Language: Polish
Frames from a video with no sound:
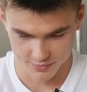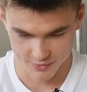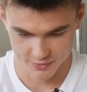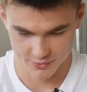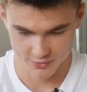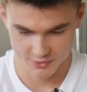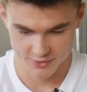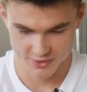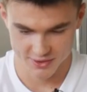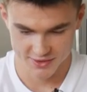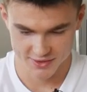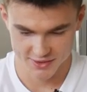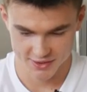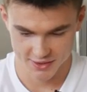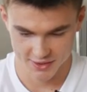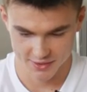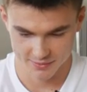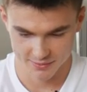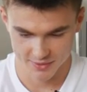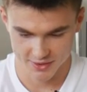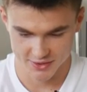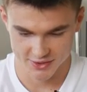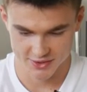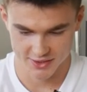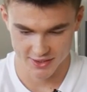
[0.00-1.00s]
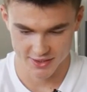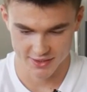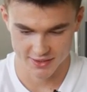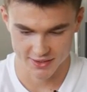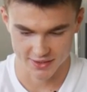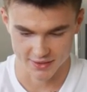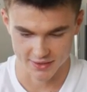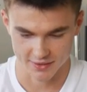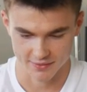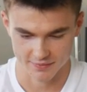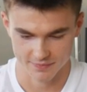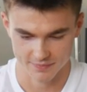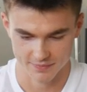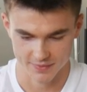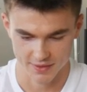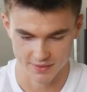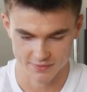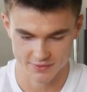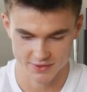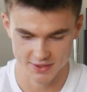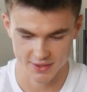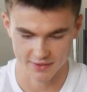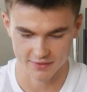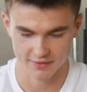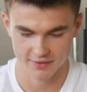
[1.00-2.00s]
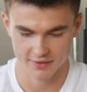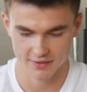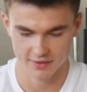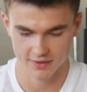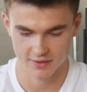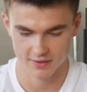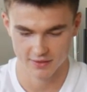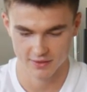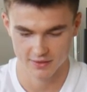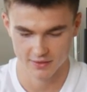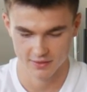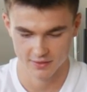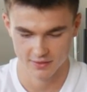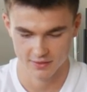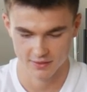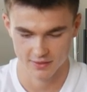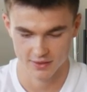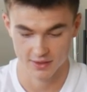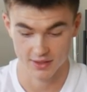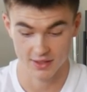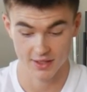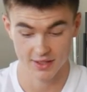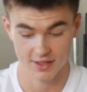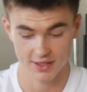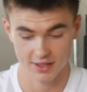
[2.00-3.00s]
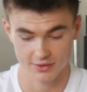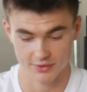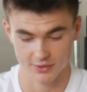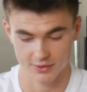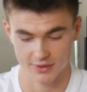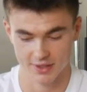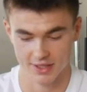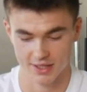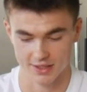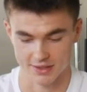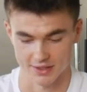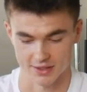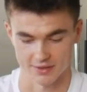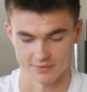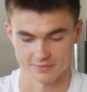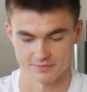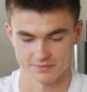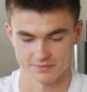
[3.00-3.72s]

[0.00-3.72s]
podróżnicze marzenie na wczasy i liga do grania.